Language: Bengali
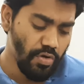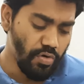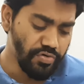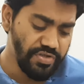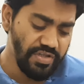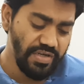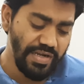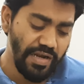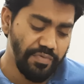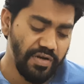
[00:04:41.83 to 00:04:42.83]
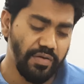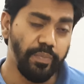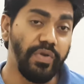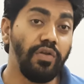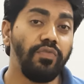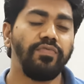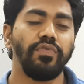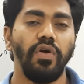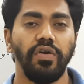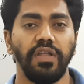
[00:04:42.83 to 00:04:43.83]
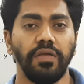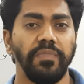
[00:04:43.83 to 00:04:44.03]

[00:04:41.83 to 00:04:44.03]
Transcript: অংশীদারি কারবারের বিলুপ ঘটে